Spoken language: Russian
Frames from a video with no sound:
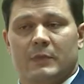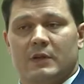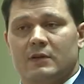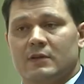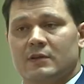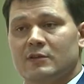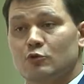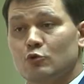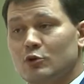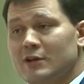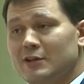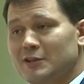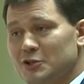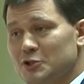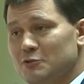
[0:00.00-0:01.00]
а, не только
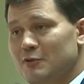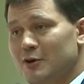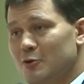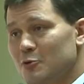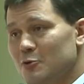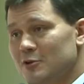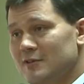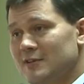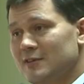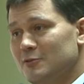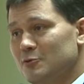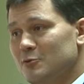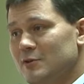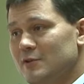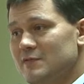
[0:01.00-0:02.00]
нашего города,
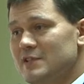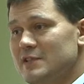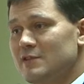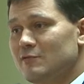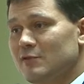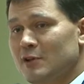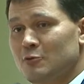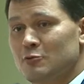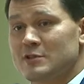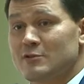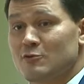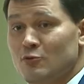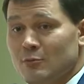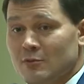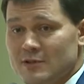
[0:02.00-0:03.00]
но и всей
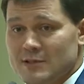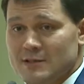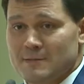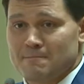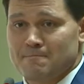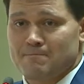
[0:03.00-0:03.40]
Вологодской области.